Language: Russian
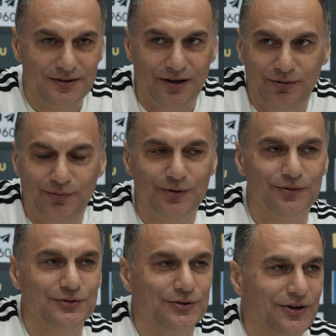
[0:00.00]
Слава
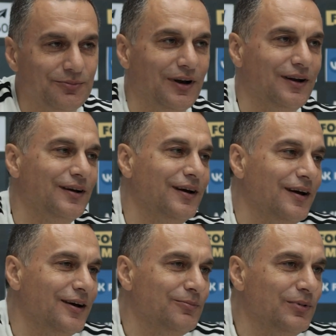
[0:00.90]
богу, все нормально.
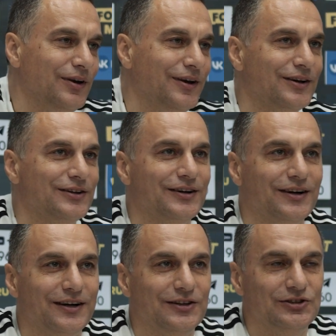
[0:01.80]
Были
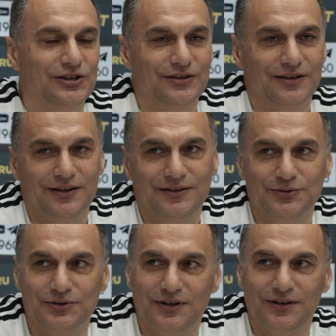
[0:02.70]
некоторые ограничения, они
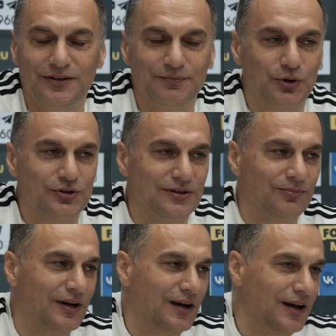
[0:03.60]
уже в
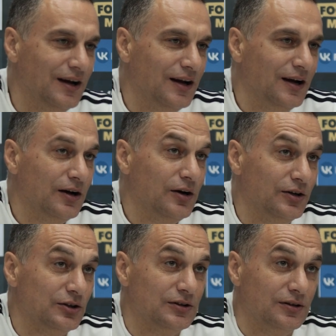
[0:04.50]
прошлом.
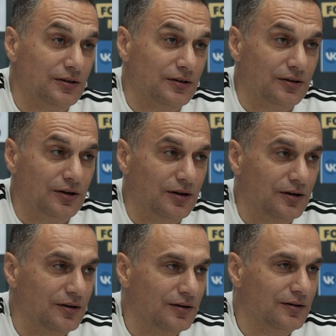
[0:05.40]
Конечно,
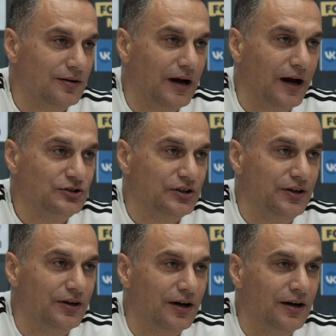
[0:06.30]

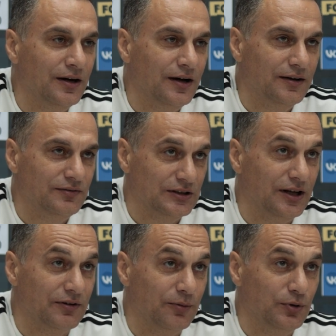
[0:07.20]
очки
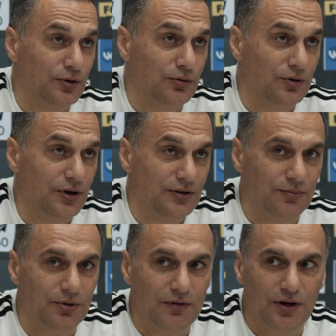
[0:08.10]
всегда в копилку, и они
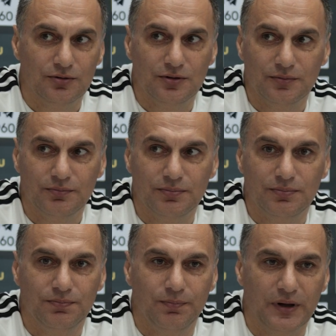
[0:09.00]
добавляют
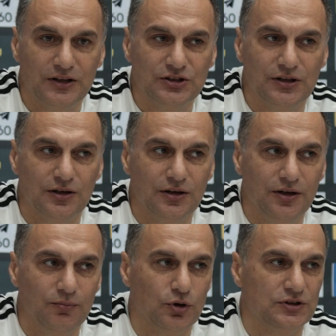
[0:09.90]
положительных
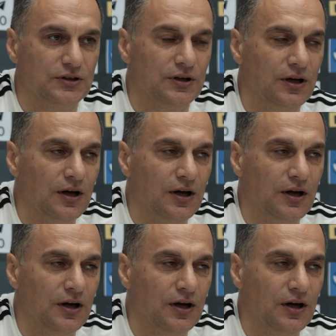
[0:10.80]
эмоций.